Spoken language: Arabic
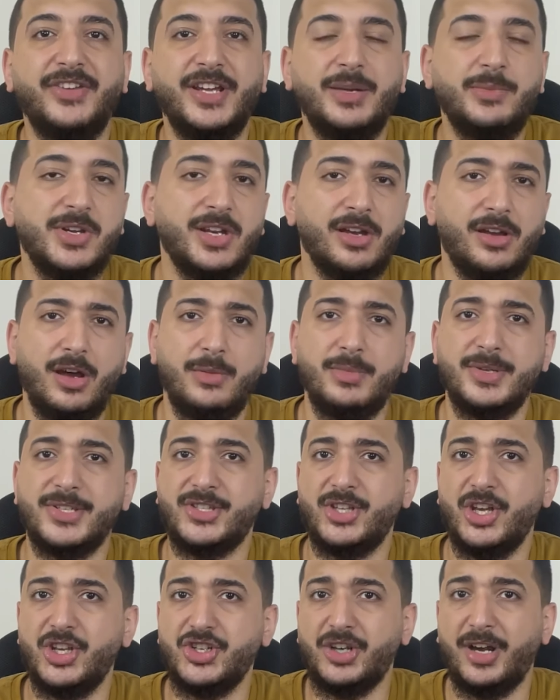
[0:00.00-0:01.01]
فيه من ال
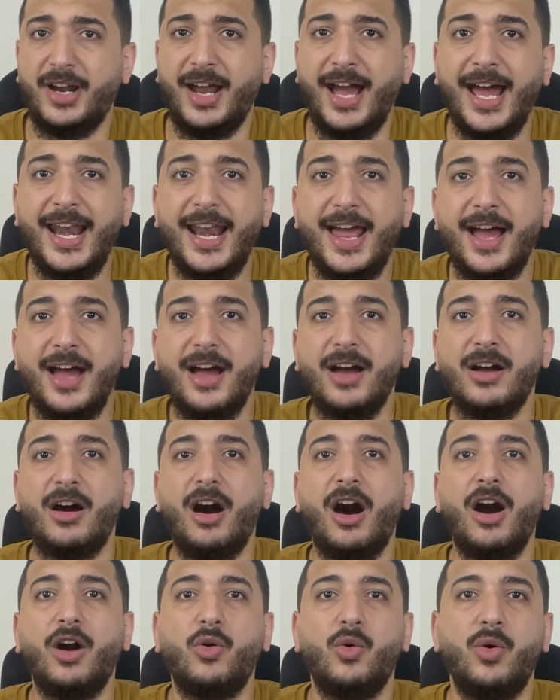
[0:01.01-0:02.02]
15 حلقه
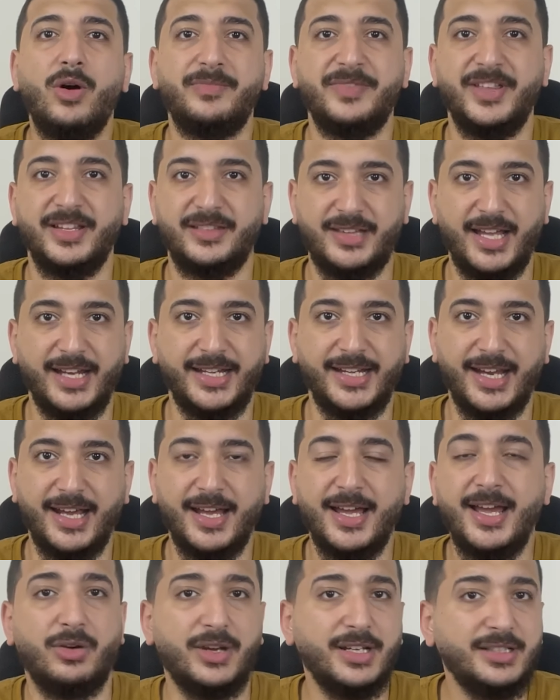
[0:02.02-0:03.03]
اقوى من
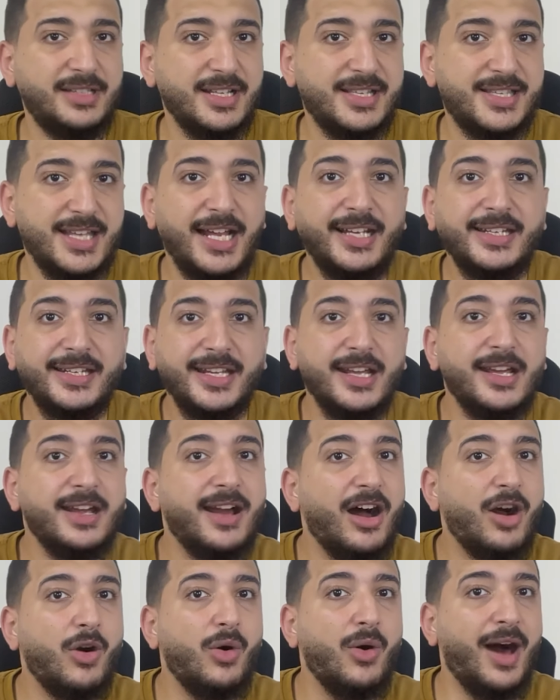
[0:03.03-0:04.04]
الثانيه لو جيت تسالني
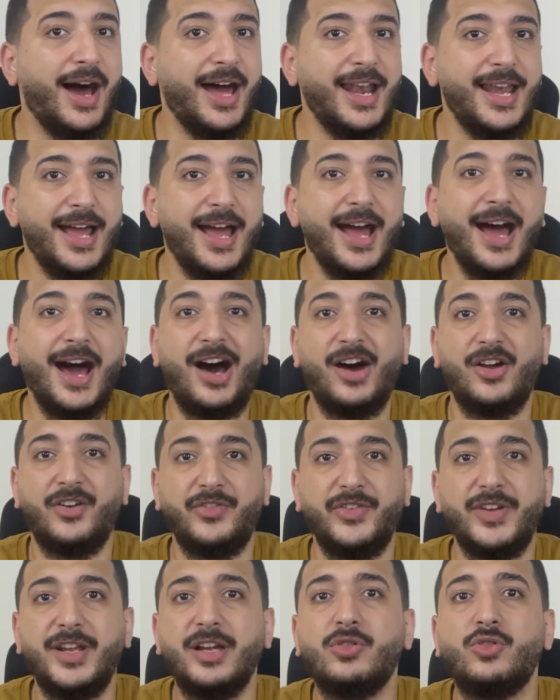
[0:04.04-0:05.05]
ايه اقوى حلقه
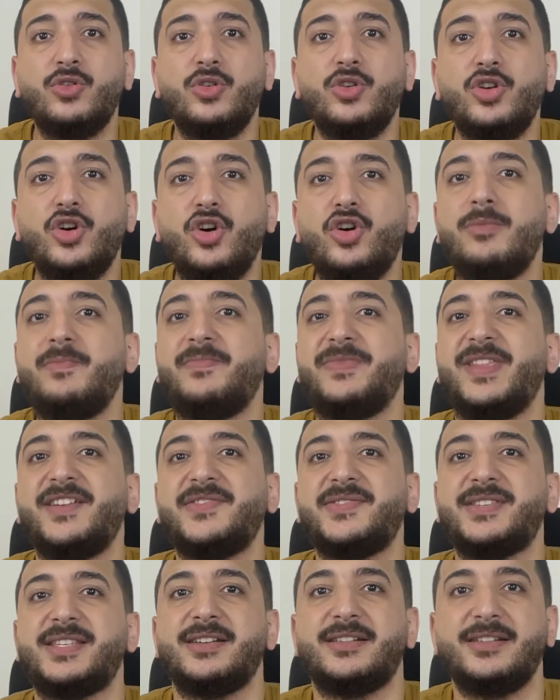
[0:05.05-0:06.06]
حرفيا كلهم
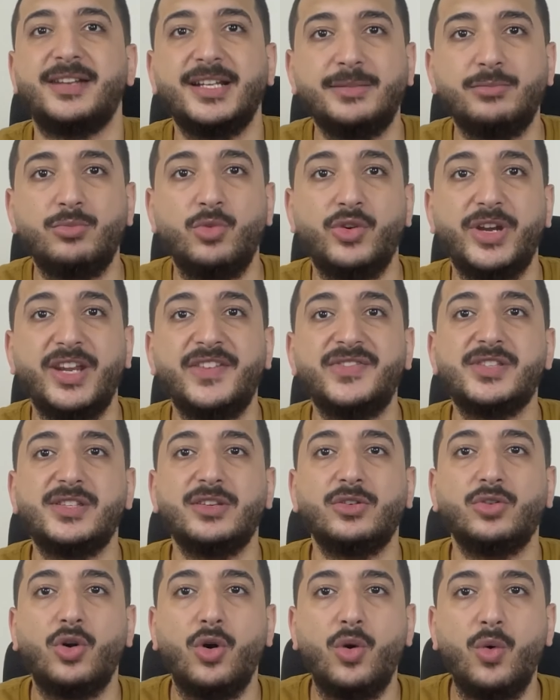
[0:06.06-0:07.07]
نفس الريتم
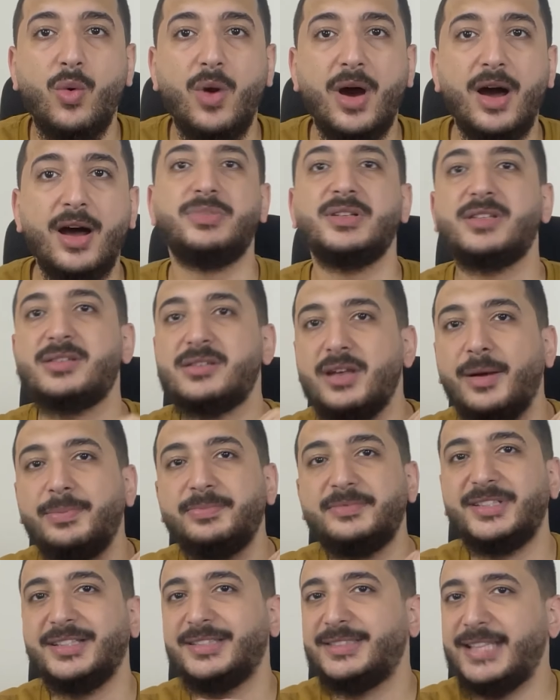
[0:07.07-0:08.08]
ونفس القوه بالظبط